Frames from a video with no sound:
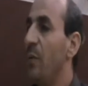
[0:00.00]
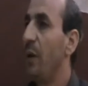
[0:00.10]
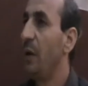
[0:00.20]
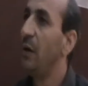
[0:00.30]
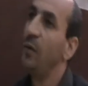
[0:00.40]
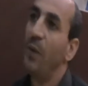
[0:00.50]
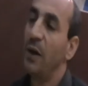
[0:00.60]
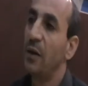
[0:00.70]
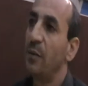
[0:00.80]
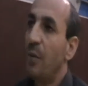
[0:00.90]
تبع
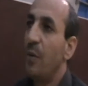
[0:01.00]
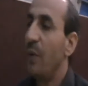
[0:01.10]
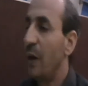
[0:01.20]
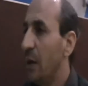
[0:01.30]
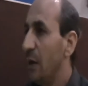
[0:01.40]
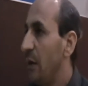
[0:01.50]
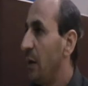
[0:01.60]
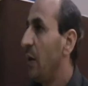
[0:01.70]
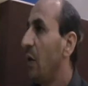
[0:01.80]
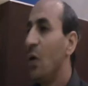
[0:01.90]
المكتب تبع ماجين
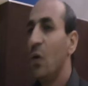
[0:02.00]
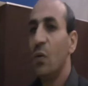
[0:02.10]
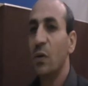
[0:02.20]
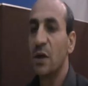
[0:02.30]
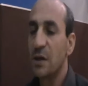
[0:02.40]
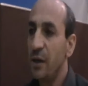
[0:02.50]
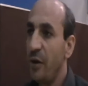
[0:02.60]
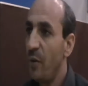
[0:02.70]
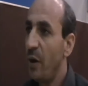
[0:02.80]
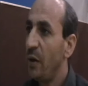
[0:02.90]
لي
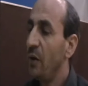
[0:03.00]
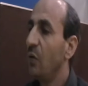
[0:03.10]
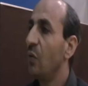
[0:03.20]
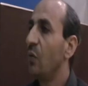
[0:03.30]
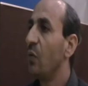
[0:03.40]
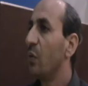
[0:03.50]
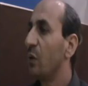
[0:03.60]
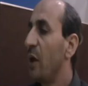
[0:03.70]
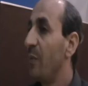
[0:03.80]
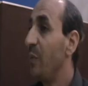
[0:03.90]
واتصلنا معهم
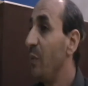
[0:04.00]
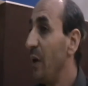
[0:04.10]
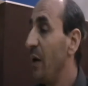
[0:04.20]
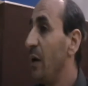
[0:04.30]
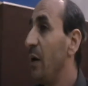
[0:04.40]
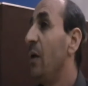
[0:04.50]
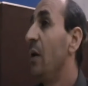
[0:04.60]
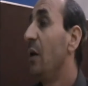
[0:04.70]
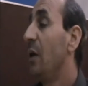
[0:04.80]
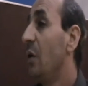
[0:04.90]
وطلبت منهم
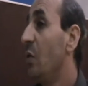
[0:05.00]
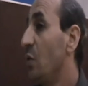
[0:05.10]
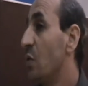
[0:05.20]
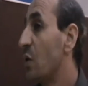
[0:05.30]
انه